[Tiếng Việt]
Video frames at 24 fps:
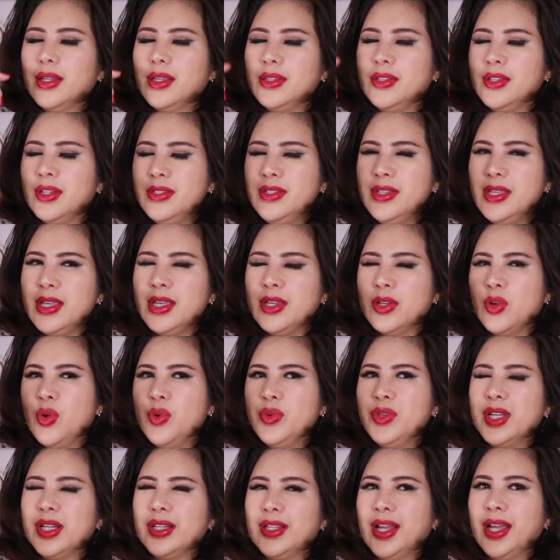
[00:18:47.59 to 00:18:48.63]
những gì cô
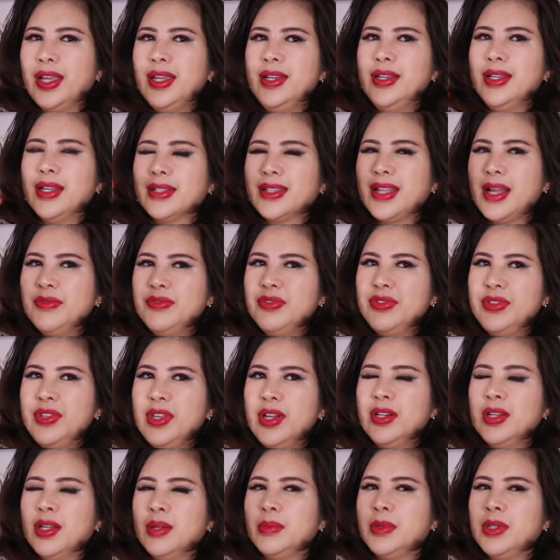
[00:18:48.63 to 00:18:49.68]
nhìn thấy là tam phu
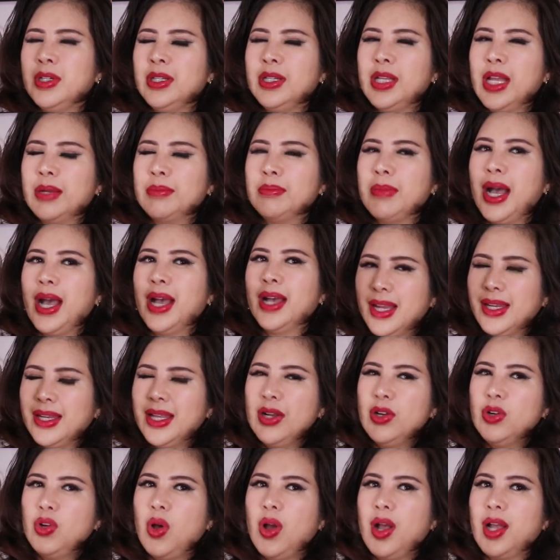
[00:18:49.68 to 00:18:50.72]
nhân là người đàn bà
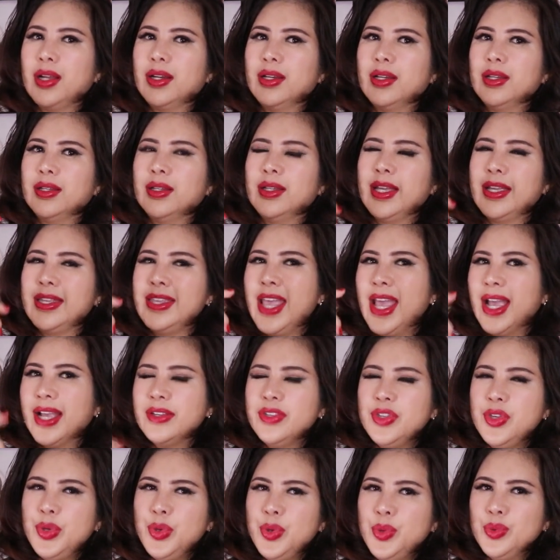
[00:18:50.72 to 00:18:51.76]
lăng loàn là gian
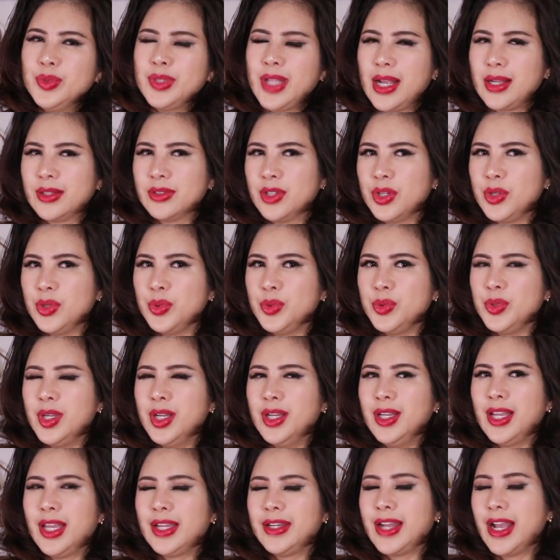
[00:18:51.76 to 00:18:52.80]
díu tặng tiệu với
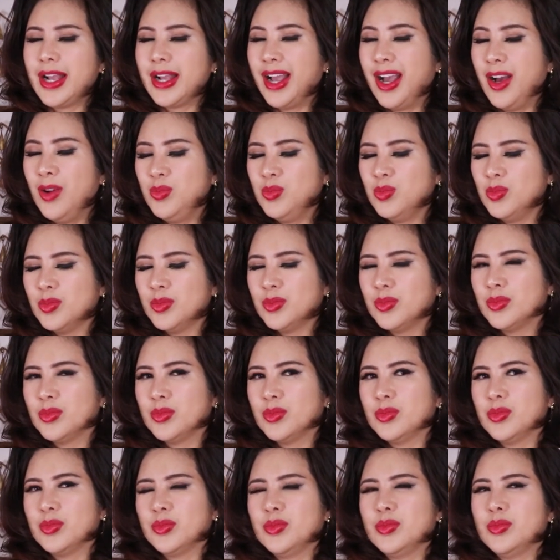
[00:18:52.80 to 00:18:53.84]
lại đàn ông
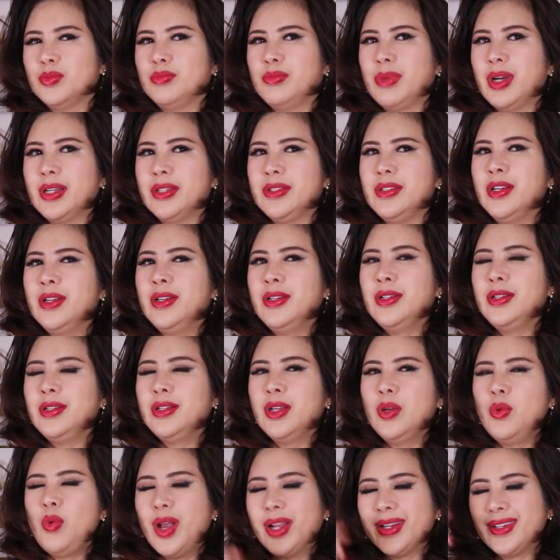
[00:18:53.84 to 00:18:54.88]
và với
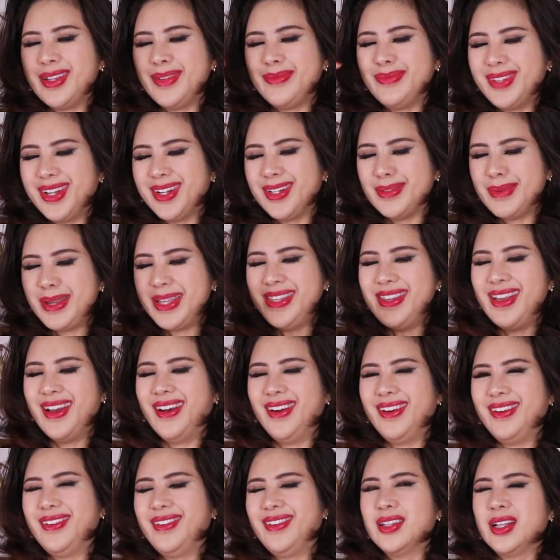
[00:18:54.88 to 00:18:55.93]
cái quan niệm thời bấy giờ
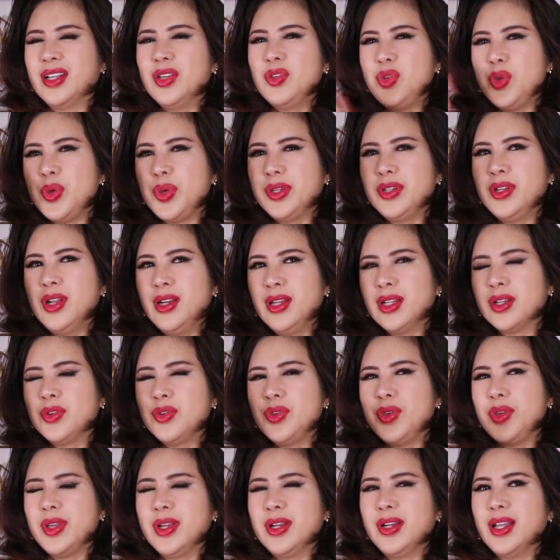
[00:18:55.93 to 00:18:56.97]
thì cái chuyện đó là cái
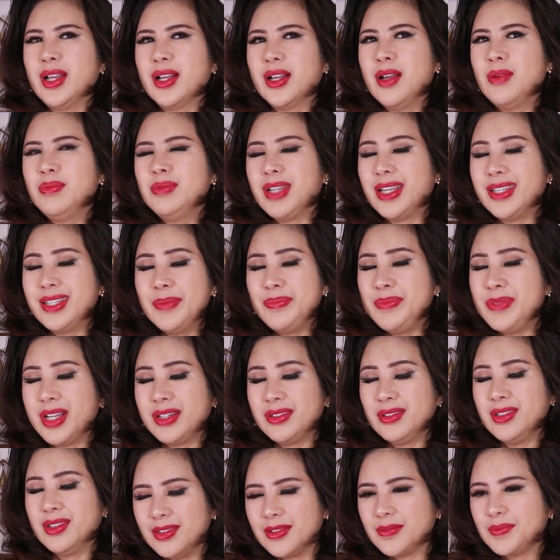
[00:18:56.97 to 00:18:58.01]
chuyện là không thể chấp nhận
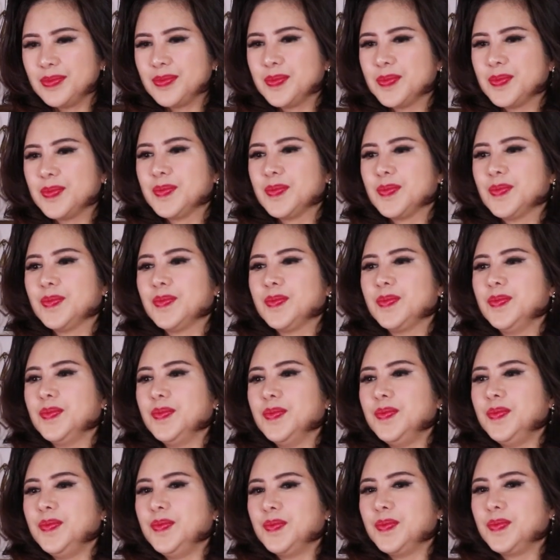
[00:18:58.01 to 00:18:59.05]
được
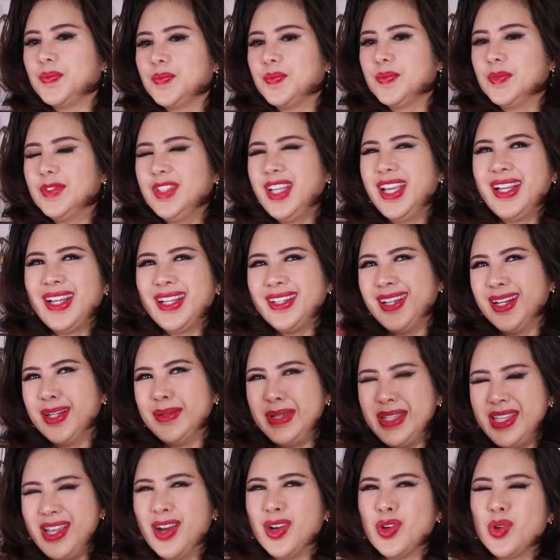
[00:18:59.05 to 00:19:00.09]
ngay cả thời
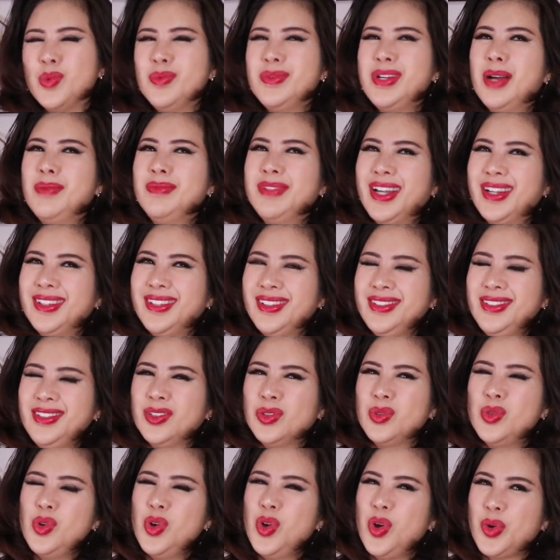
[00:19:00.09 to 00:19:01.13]
bây giờ cũng không tha thứ
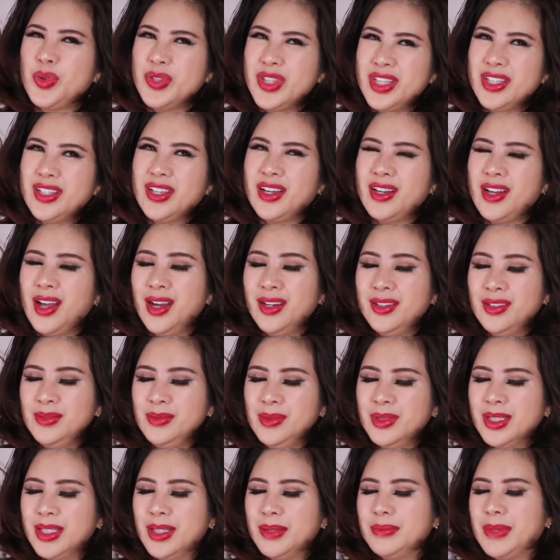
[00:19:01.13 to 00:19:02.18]
được huống hồ chi thời đó đúng
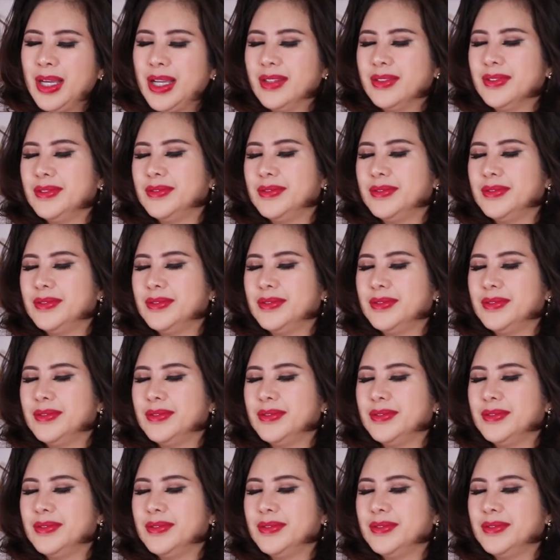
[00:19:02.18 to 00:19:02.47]
không các bạn